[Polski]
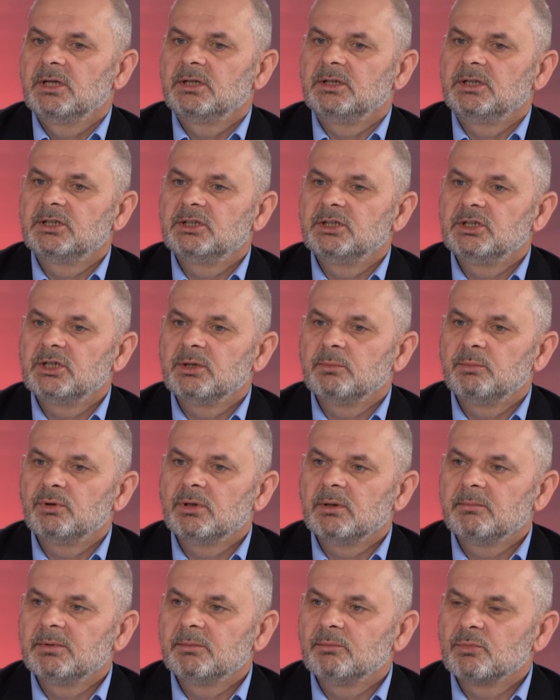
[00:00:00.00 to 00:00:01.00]
nigdy nie
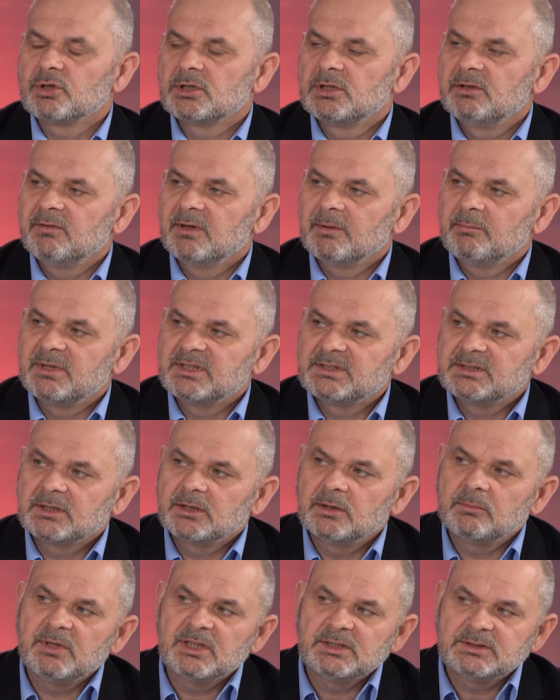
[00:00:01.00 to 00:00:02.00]
byłaby możliwa bez
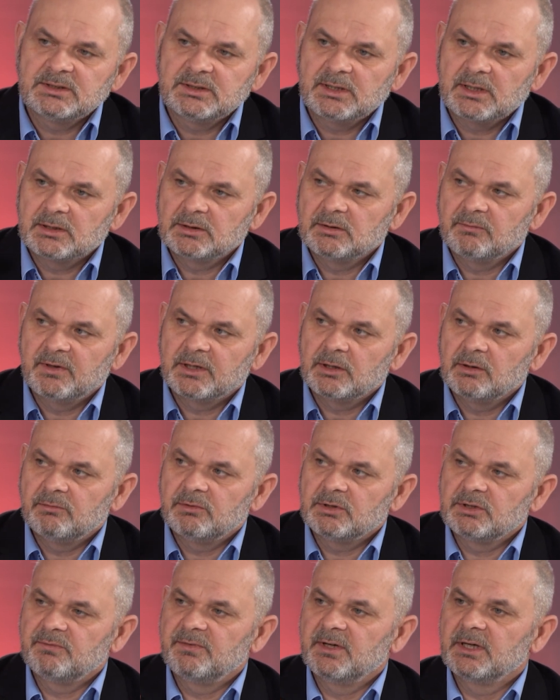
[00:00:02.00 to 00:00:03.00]
tego międzynarodowego
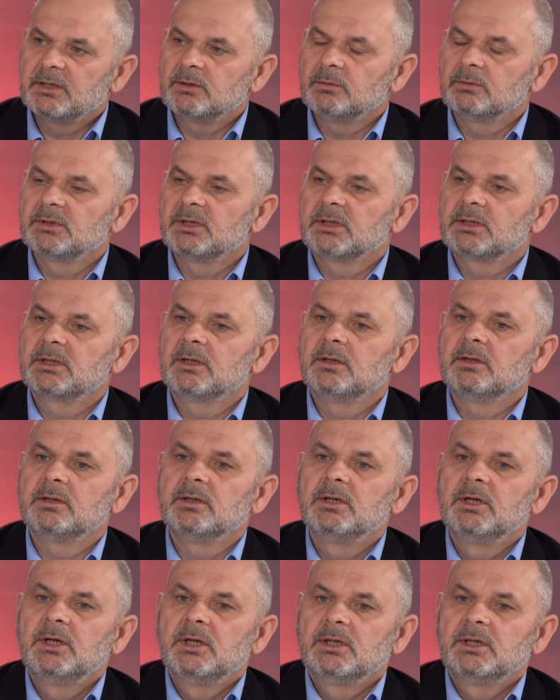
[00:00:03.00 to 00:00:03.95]
wydźwięku, tego,